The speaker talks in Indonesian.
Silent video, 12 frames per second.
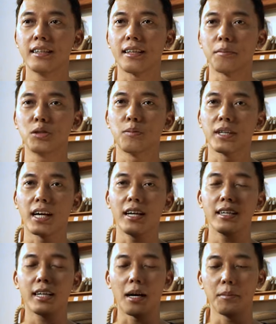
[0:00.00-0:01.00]
tapi cuman
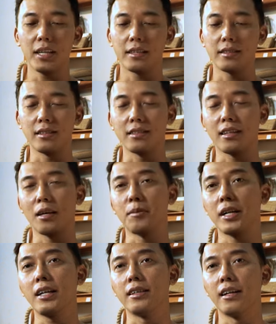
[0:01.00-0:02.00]
kami ngasih
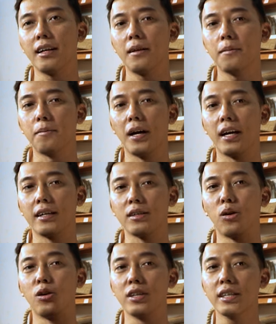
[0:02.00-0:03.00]
disclaimernya adalah bahan
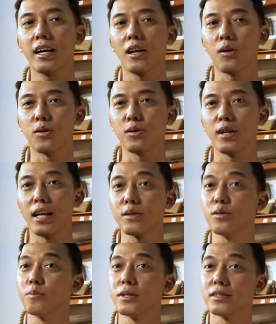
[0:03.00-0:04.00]
goni kalau
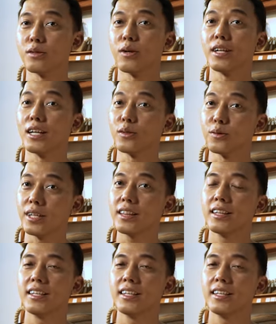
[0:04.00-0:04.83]
langsung bersentuhan dengan kulit